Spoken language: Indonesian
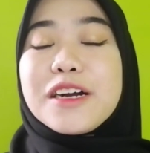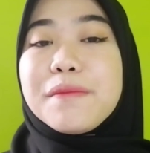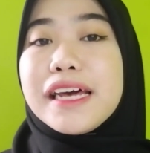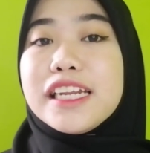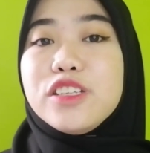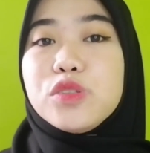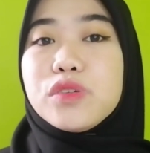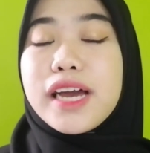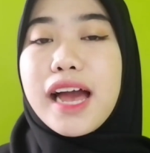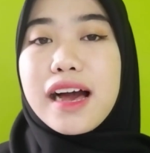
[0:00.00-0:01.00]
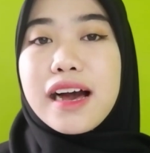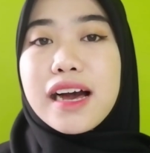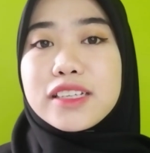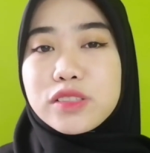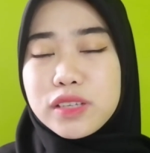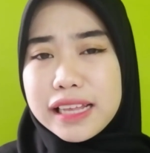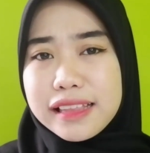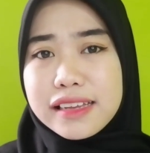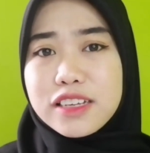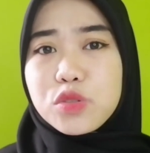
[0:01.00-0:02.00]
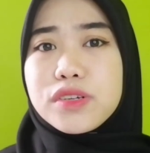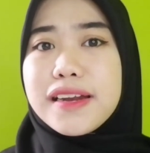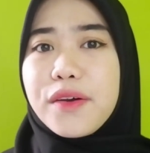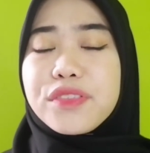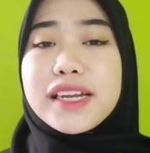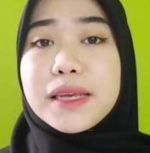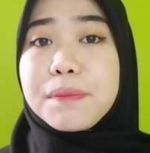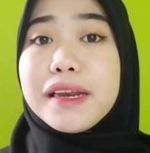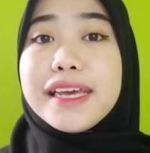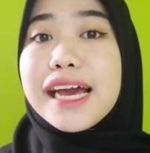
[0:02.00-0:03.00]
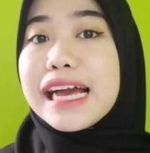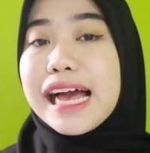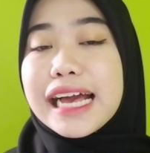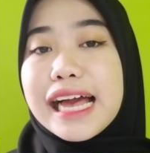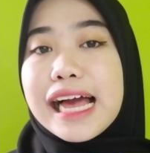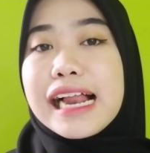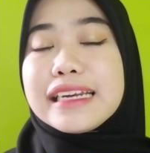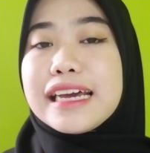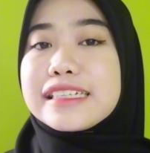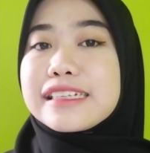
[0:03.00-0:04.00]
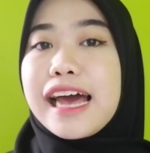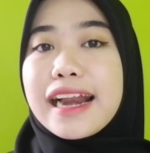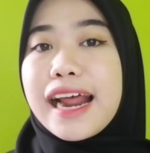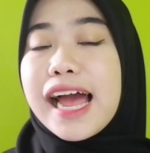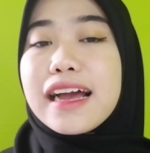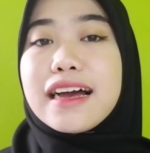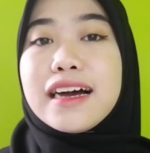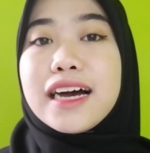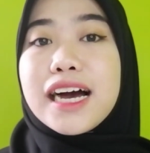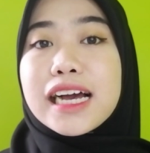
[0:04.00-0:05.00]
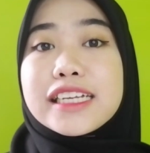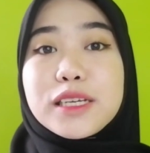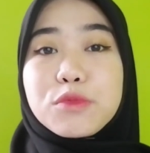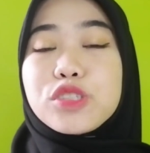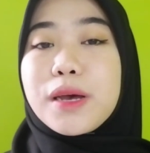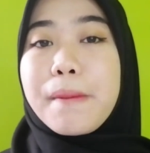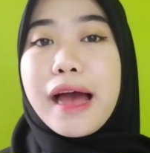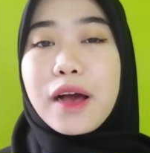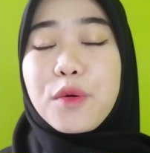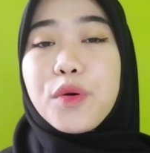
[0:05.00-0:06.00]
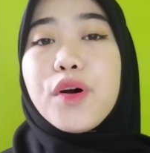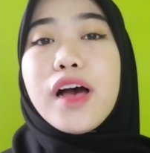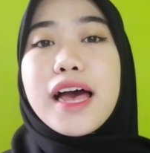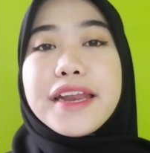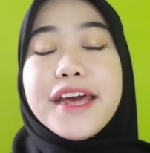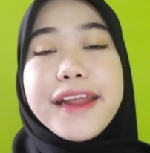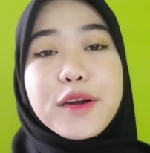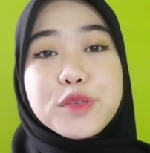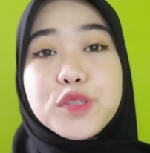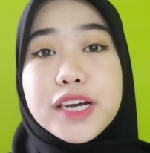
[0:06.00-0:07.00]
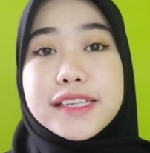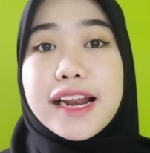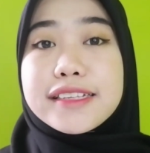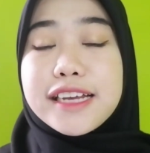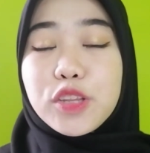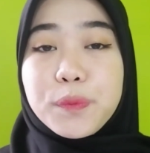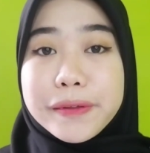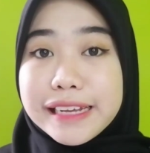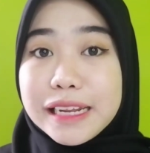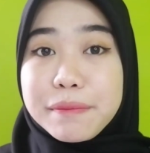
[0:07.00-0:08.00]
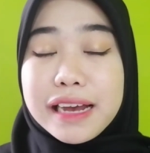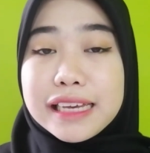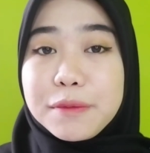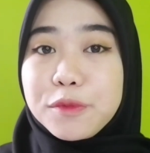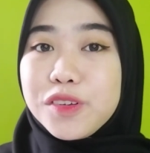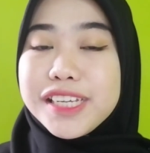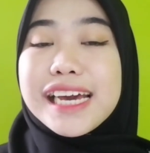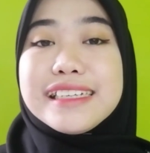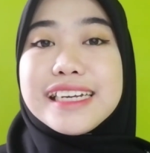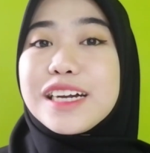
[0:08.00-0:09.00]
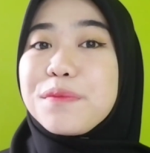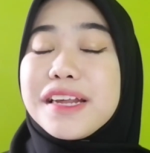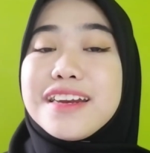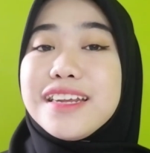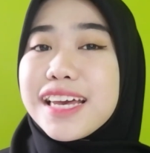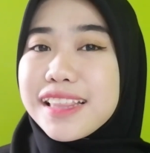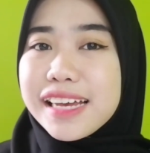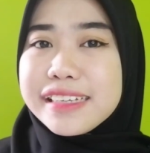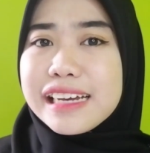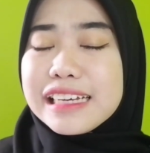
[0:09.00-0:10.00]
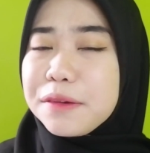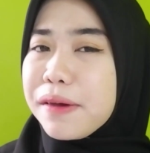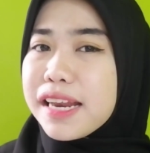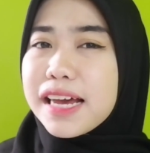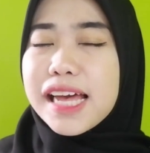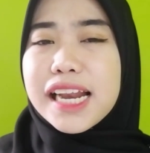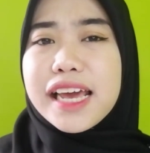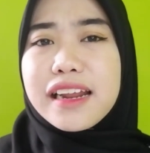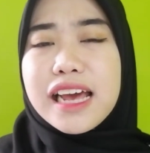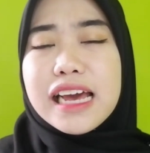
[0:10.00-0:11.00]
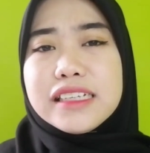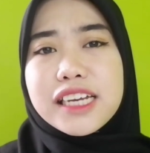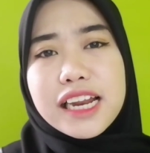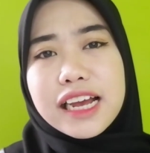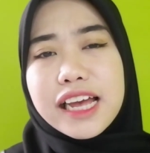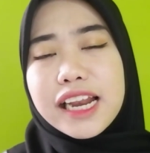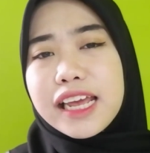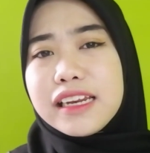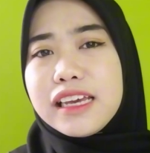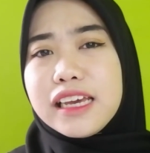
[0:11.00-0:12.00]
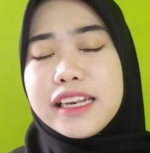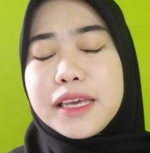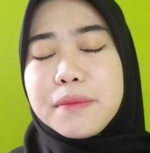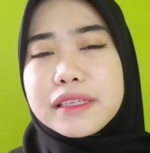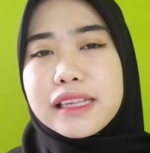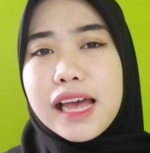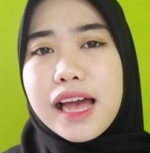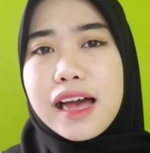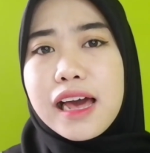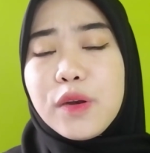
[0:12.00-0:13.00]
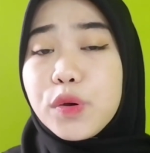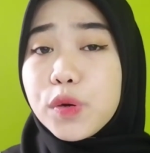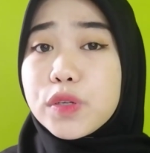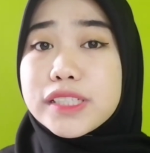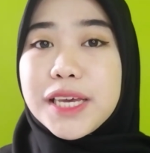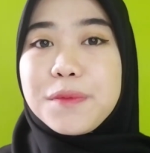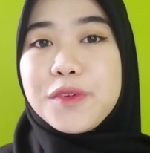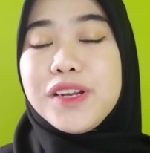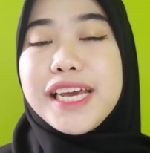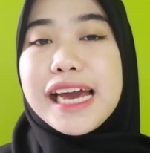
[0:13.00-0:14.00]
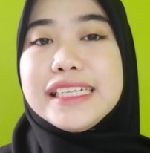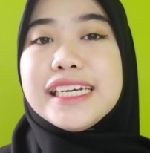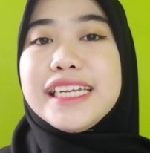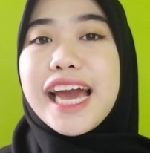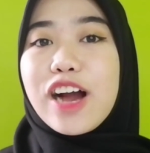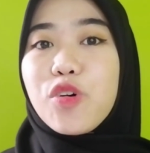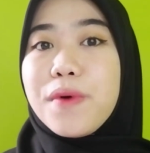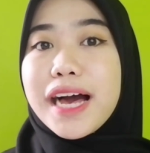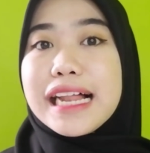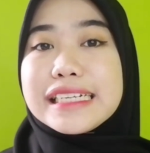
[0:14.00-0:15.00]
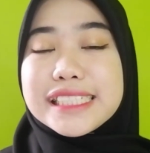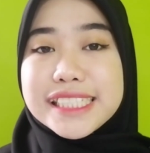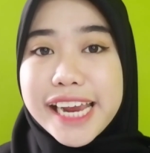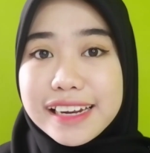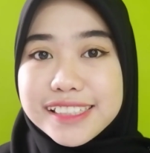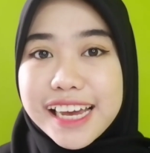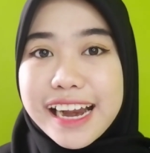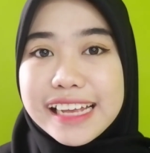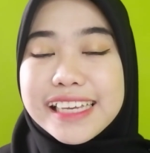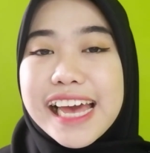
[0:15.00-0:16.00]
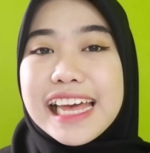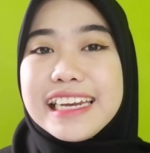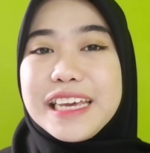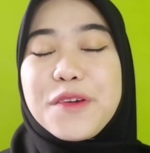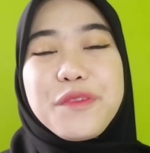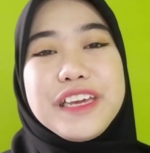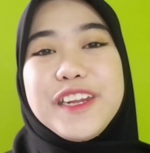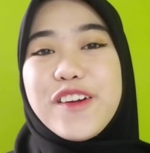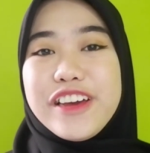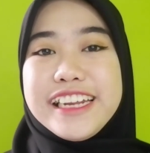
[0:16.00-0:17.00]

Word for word: kemarin juga uh, katanya sudah daftar tapi dia gagal. Nah sekarang uh, ketemu sama aku dan aku juga salah satu penerima kip kuliah. Jadi kemarin dia tanya gimana Kak Len cara kalian nih ini bisa uh, lulus kip kuliah. Jadi aku bakal share caranya di video